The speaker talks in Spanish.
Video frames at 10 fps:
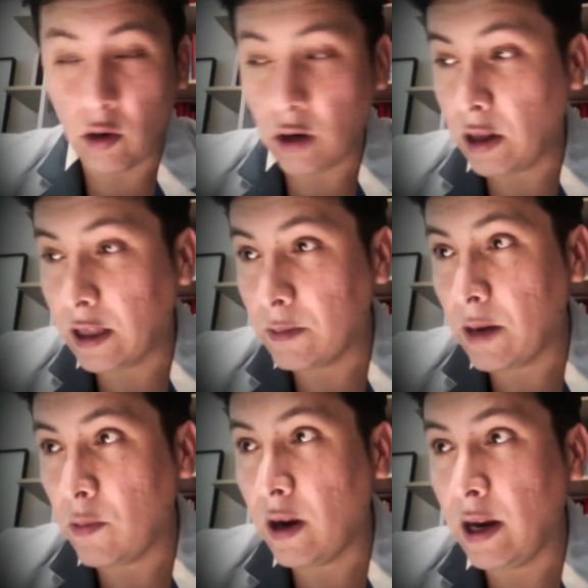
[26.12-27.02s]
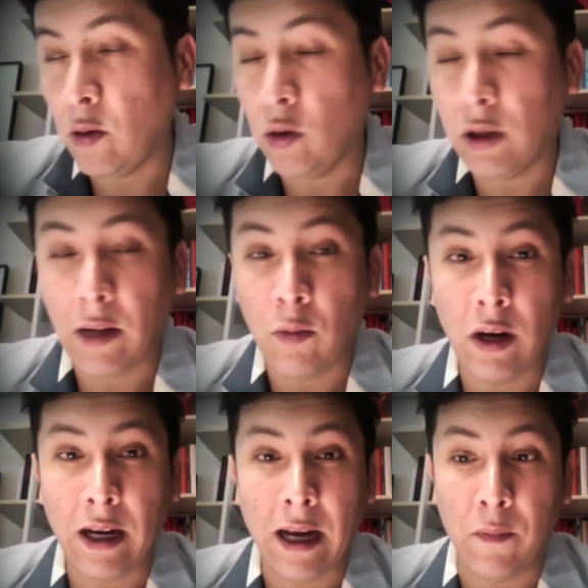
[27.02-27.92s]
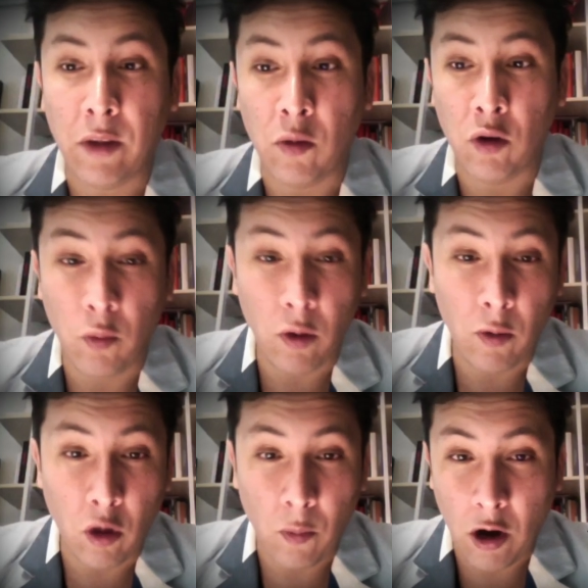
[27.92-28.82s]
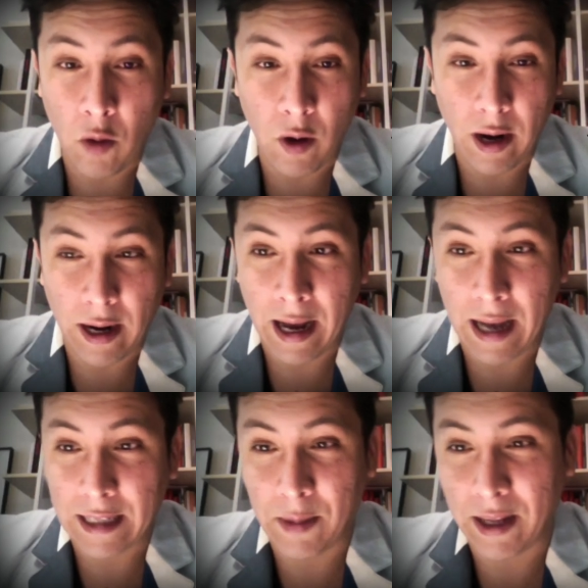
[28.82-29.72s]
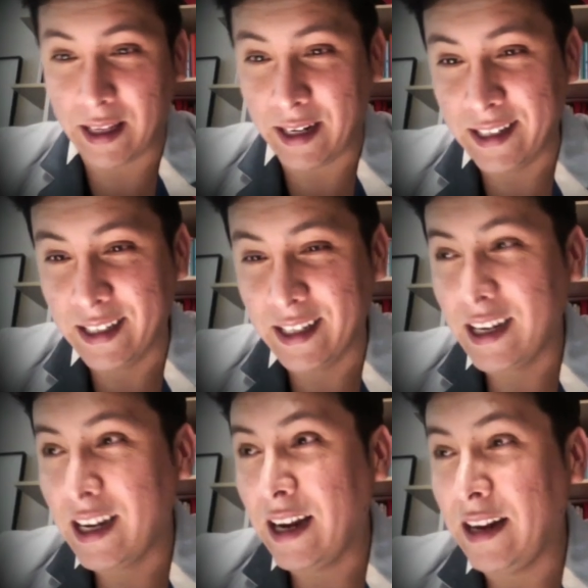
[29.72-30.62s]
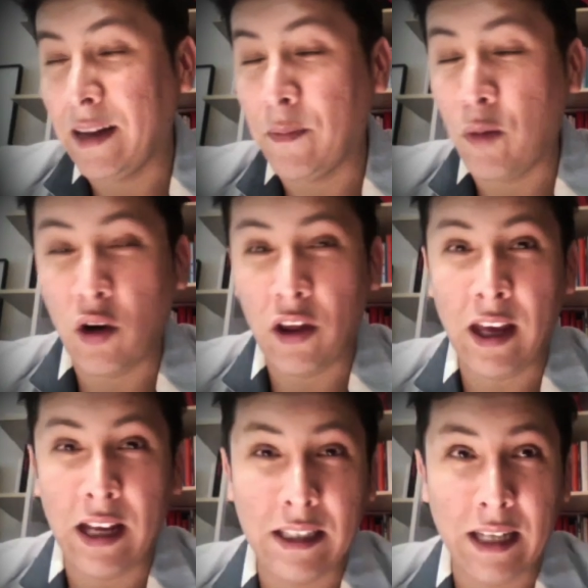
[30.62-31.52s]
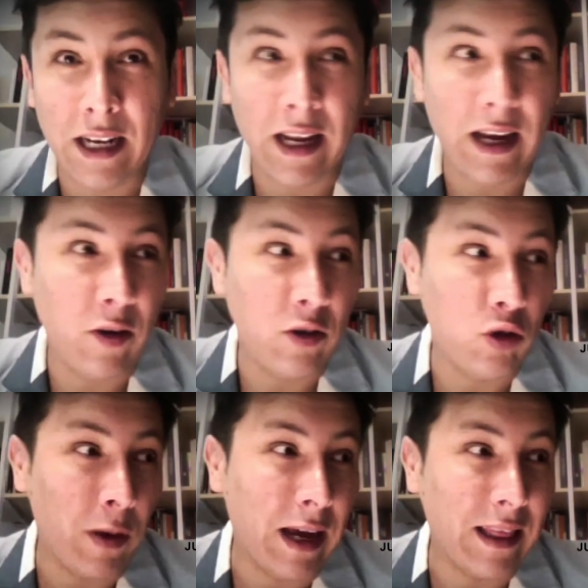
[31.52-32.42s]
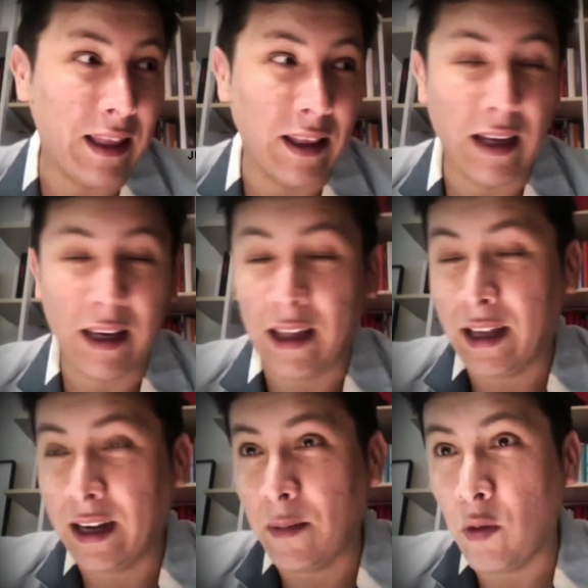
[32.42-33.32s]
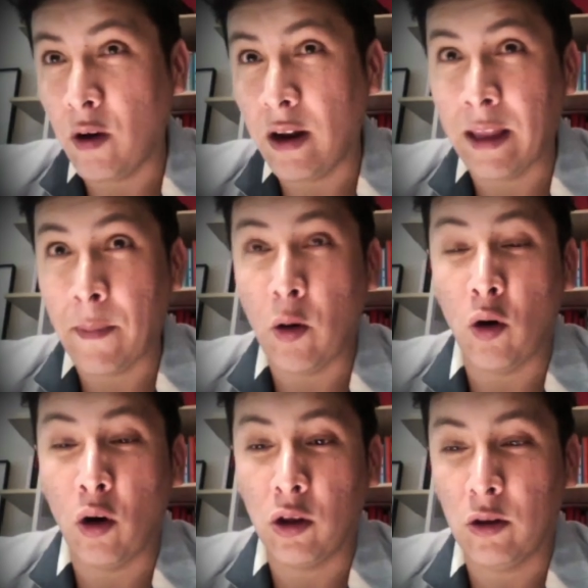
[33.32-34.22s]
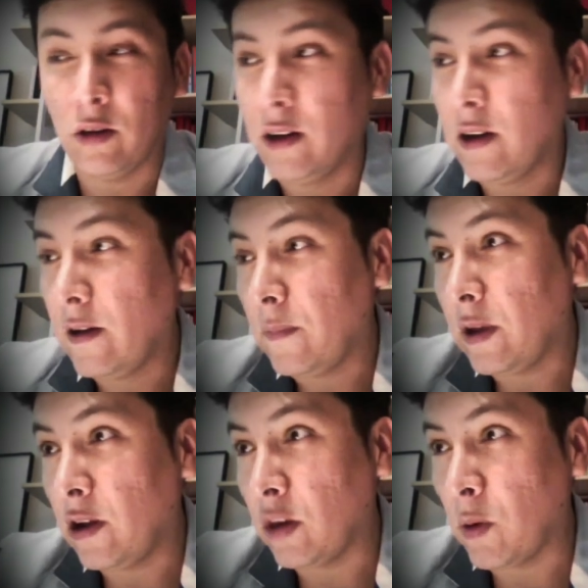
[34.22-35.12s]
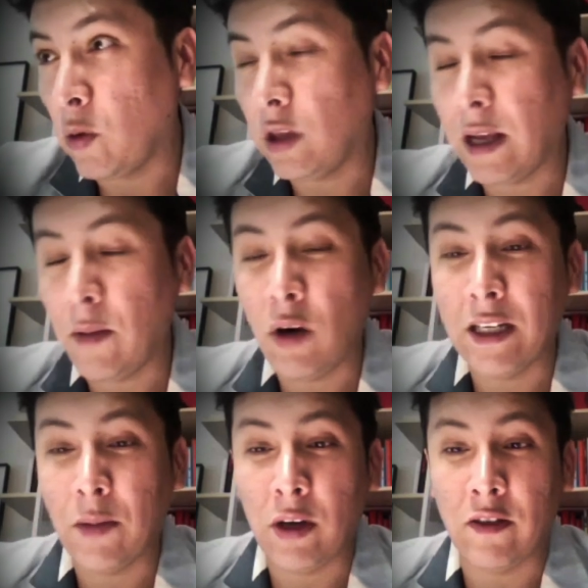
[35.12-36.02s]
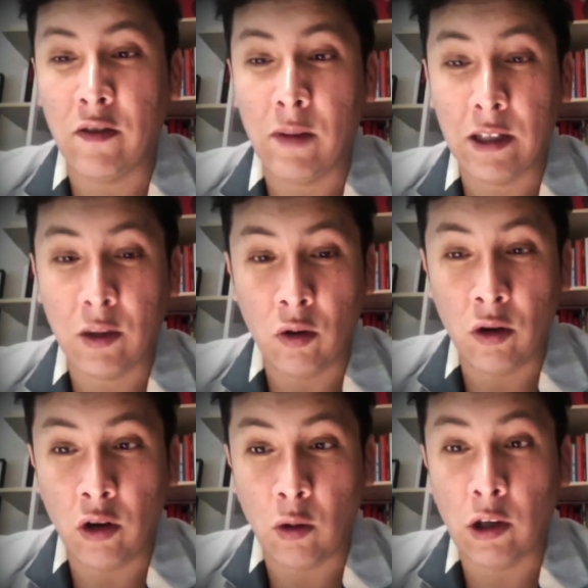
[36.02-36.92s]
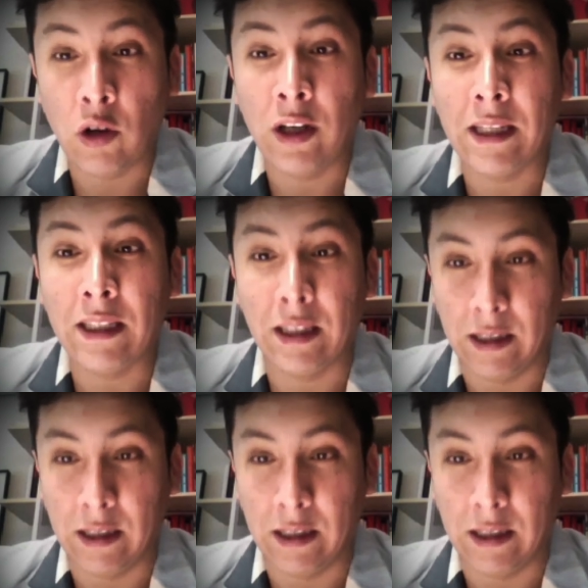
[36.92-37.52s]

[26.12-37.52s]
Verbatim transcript: con el tema de muebles, le gusta que el mueble cambie. Como no podemos comprar los muebles cada semestre, ni tampoco hoy día en Chile o en Sudamérica hay tiendas que tengan muebles de tan bajo costo. Lo que me gusta es que el mueble se pueda transformar según lo que el usuario necesite.